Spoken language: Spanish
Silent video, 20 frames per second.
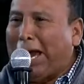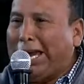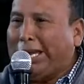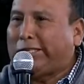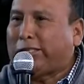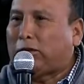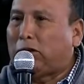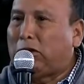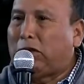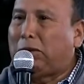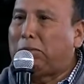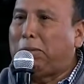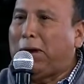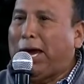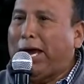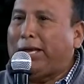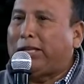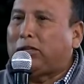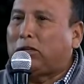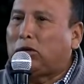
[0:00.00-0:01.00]
maestro de
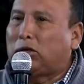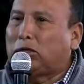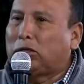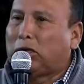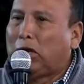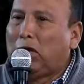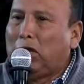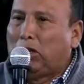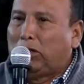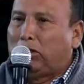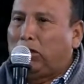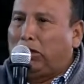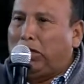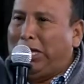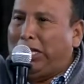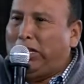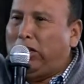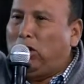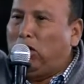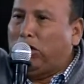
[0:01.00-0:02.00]
maestros,
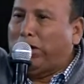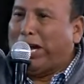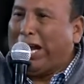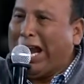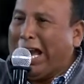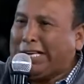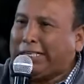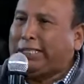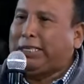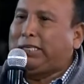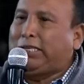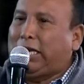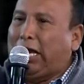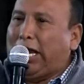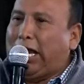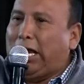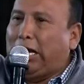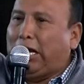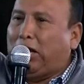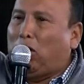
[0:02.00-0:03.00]
donde dio clases
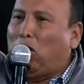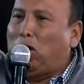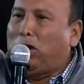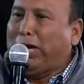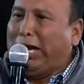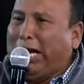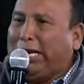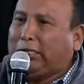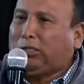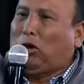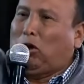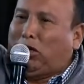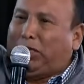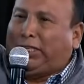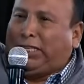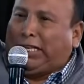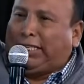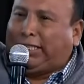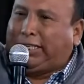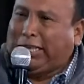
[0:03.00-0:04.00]
en el Congreso
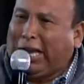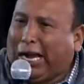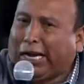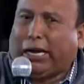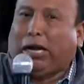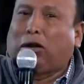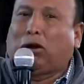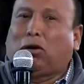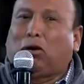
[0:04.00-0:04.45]
y se cierra